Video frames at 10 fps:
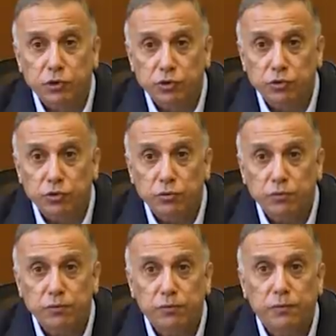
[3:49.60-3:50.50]
مصدوم
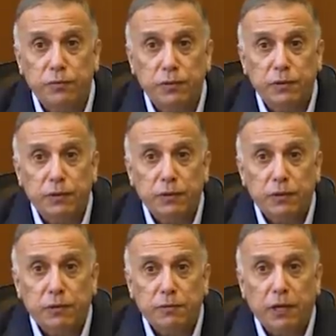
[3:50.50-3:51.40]

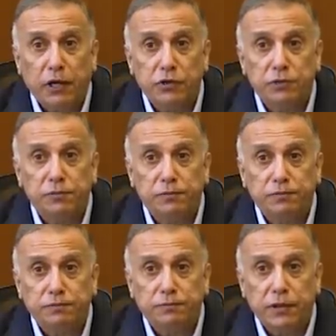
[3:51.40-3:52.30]
بحجم
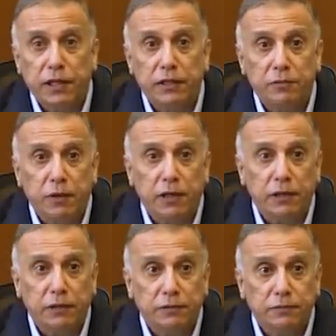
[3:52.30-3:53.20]
الإهمال
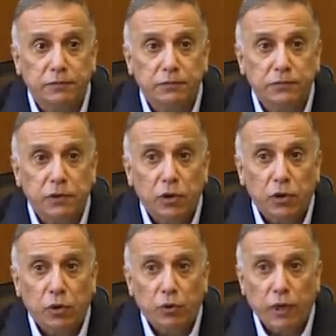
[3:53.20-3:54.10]

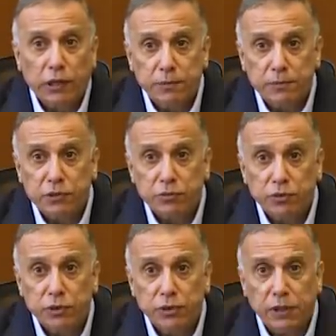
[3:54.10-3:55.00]
وعدم
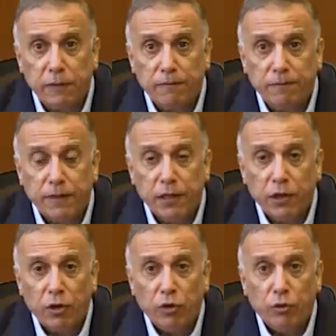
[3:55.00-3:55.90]
المسؤولية
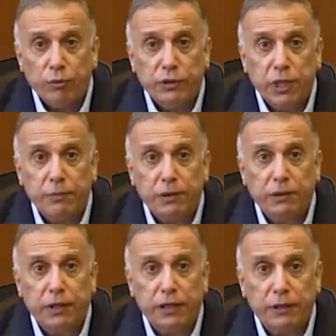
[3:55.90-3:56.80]
ومتابعة
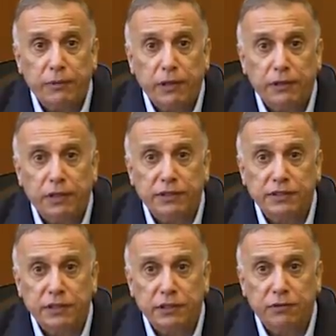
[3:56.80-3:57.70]
التعليمات التي
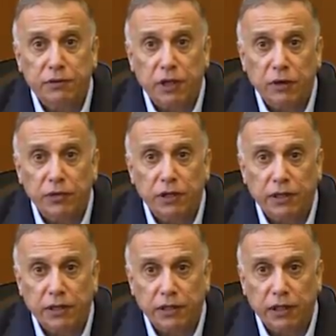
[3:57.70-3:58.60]
صدرت في الآونة
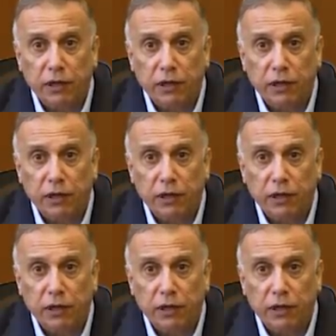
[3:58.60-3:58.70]
الأخيرة